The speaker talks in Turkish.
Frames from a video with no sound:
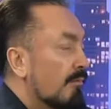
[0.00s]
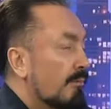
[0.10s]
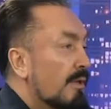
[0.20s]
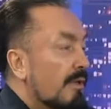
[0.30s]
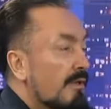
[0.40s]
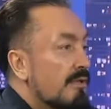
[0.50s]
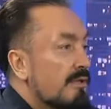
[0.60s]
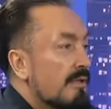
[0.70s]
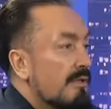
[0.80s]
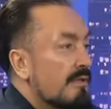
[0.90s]
bir ayın
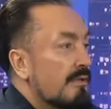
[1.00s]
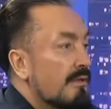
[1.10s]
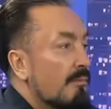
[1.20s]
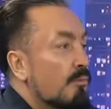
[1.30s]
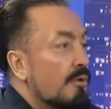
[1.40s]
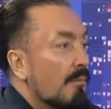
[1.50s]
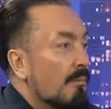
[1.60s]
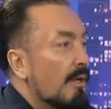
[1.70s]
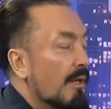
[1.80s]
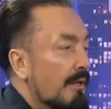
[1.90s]
içerisinde
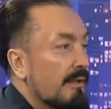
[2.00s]
mükemmel hale